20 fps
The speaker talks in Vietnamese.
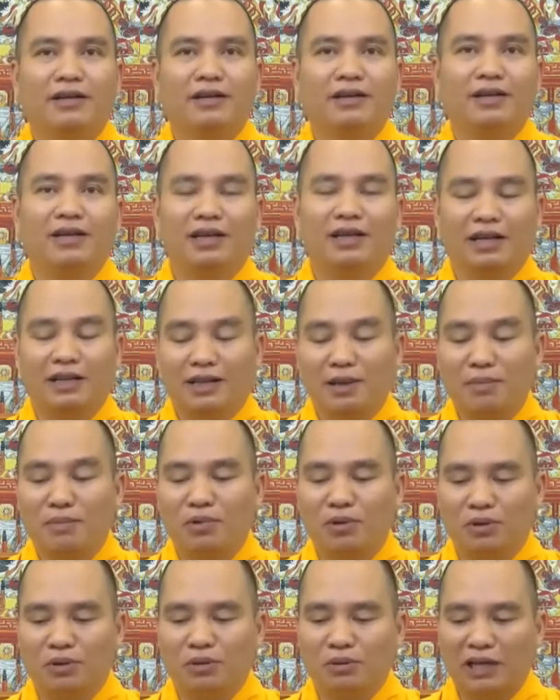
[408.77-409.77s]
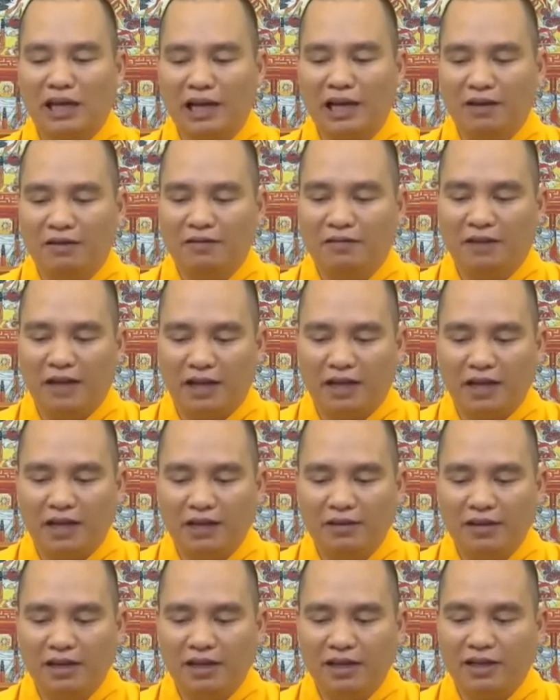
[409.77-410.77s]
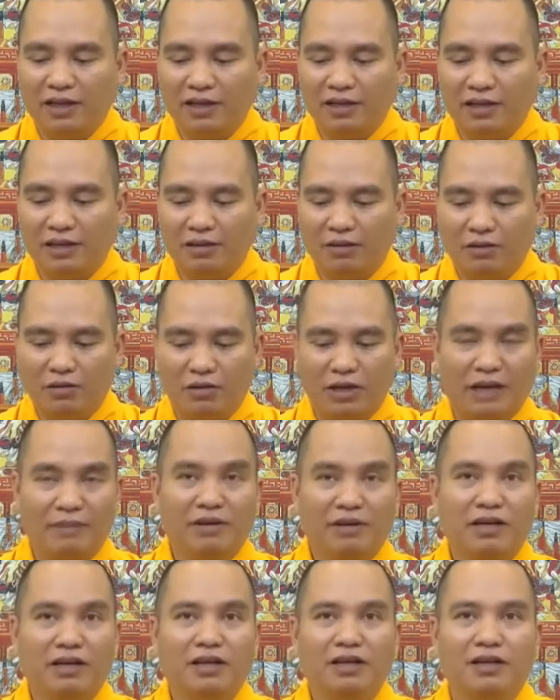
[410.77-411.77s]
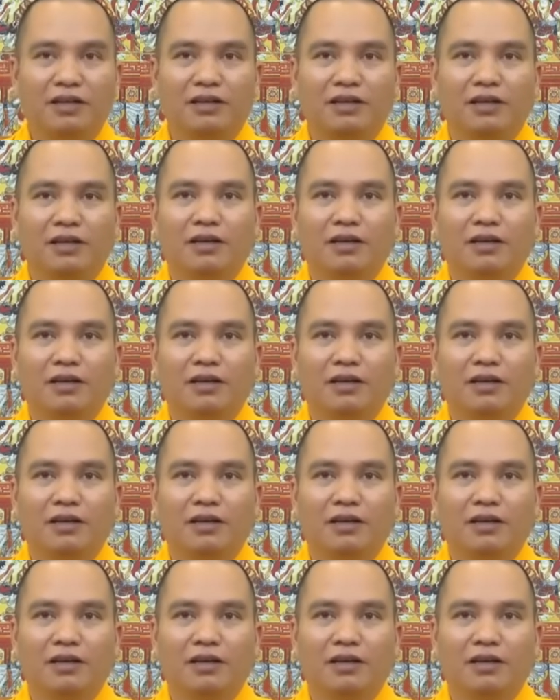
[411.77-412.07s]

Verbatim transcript: Thì là cái tâm của chúng ta phải nghĩ đến cái gì nó tốt đẹp hơn